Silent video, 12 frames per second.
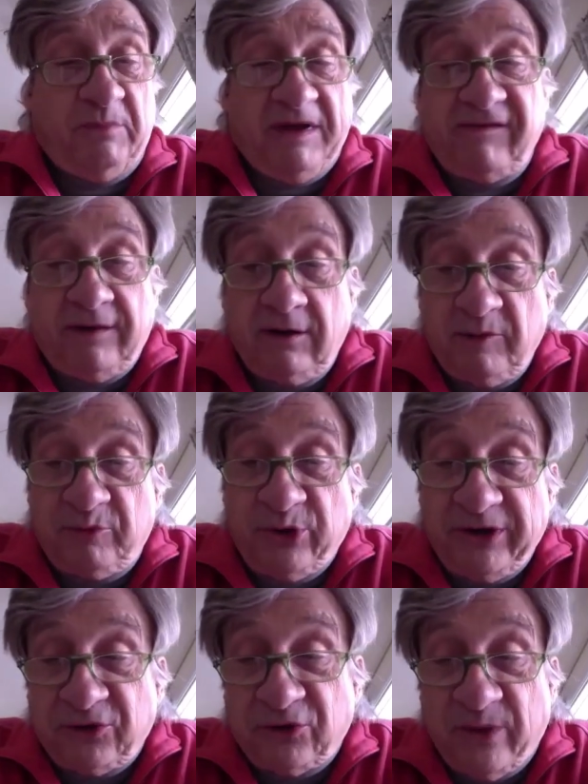métier-là
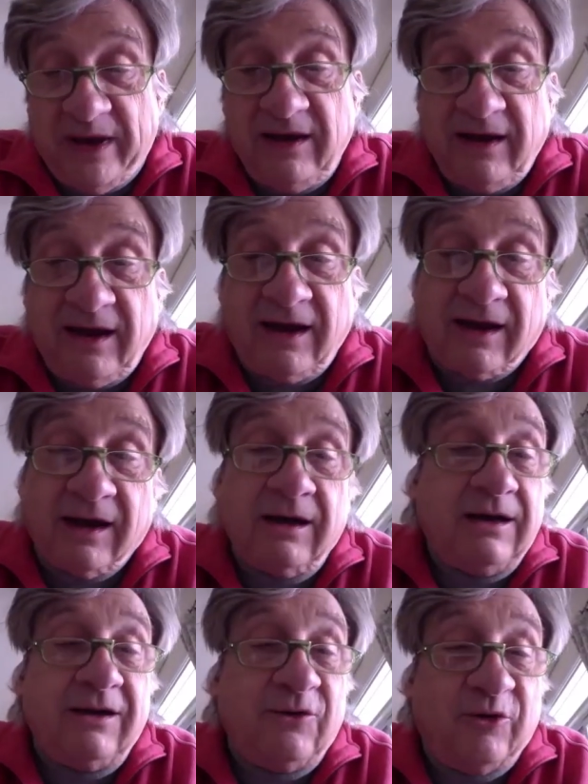peut être cruel et
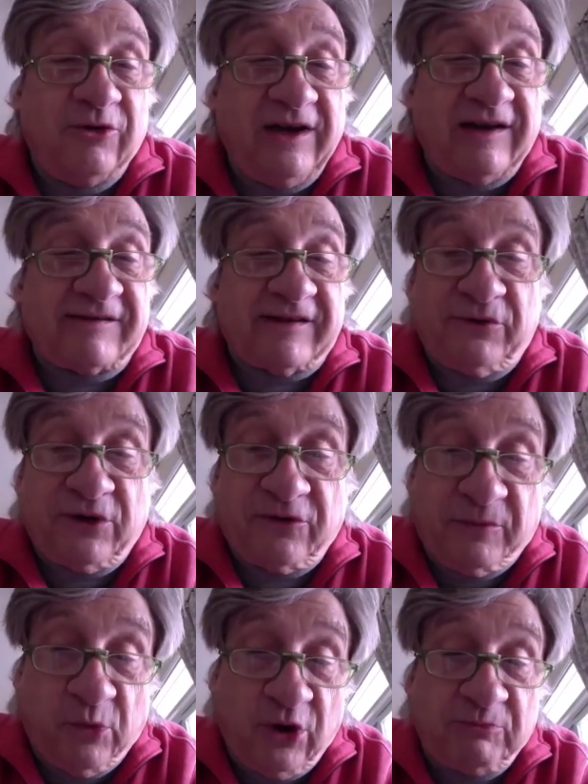ingrat. On est la saveur
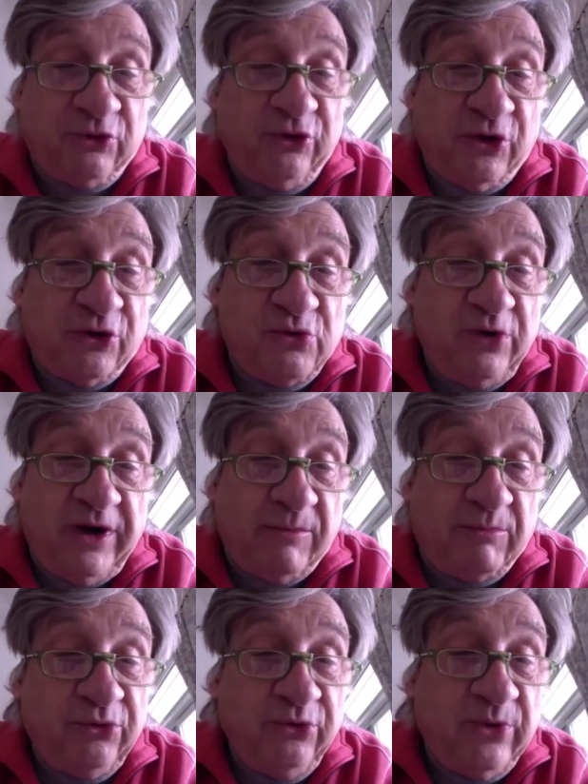du mois, tout d'un coup, les
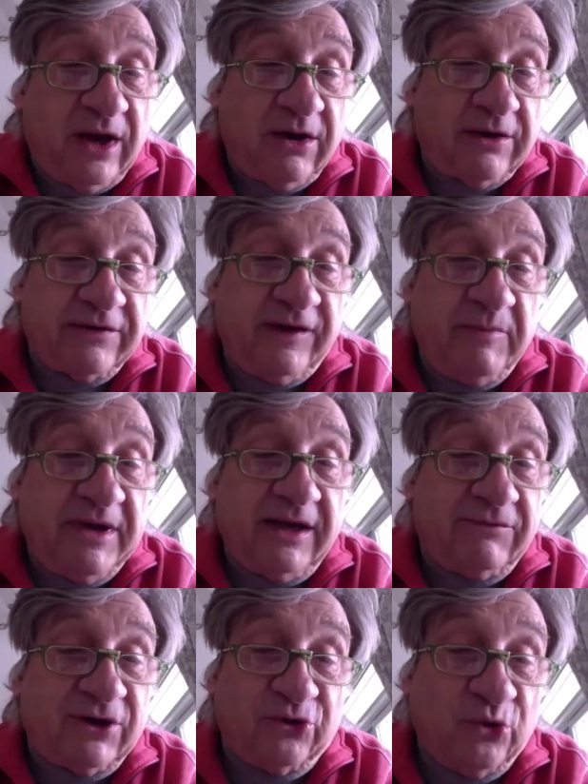plus. Alors, c'est bien
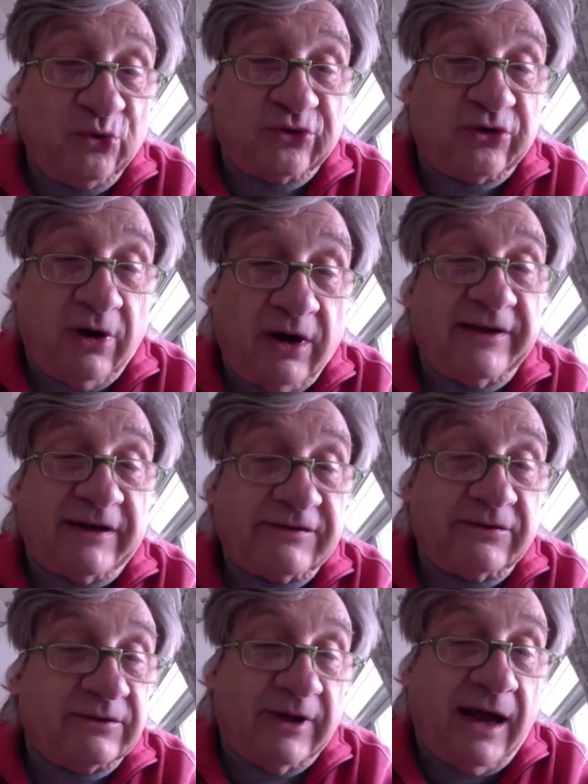d'avoir d'autres cordes à
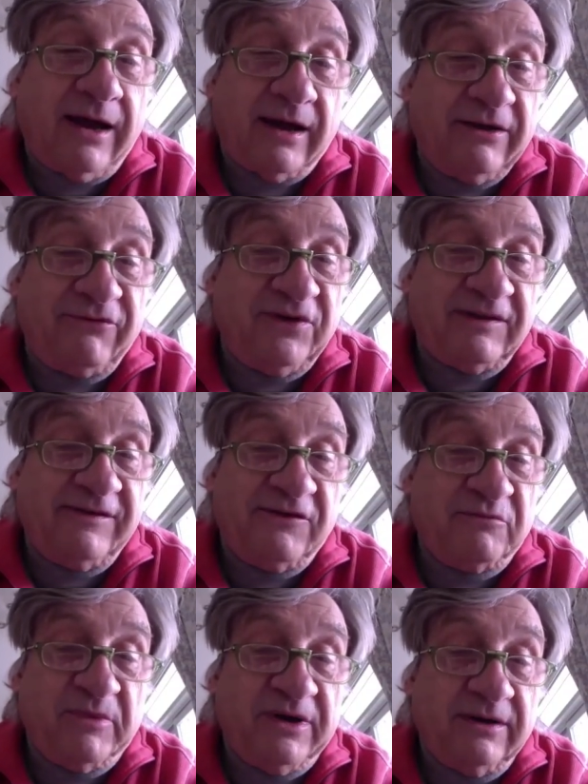son arc,
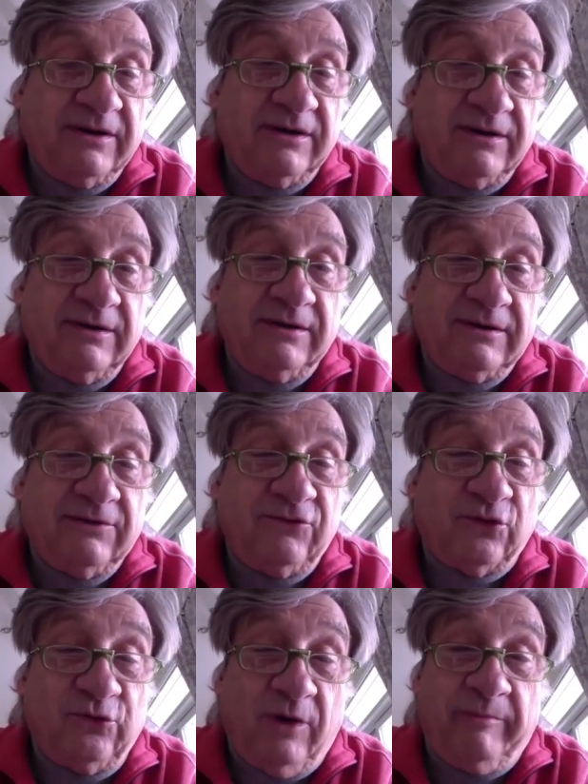effectivement, mm.
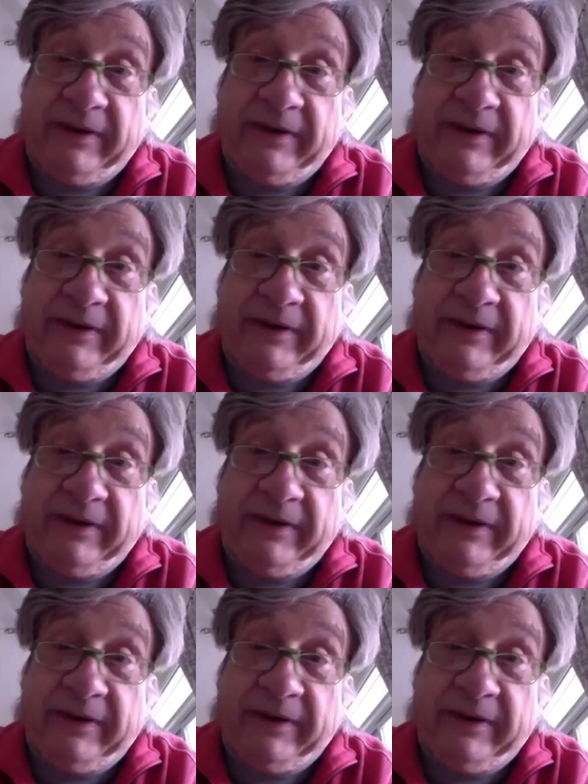surtout en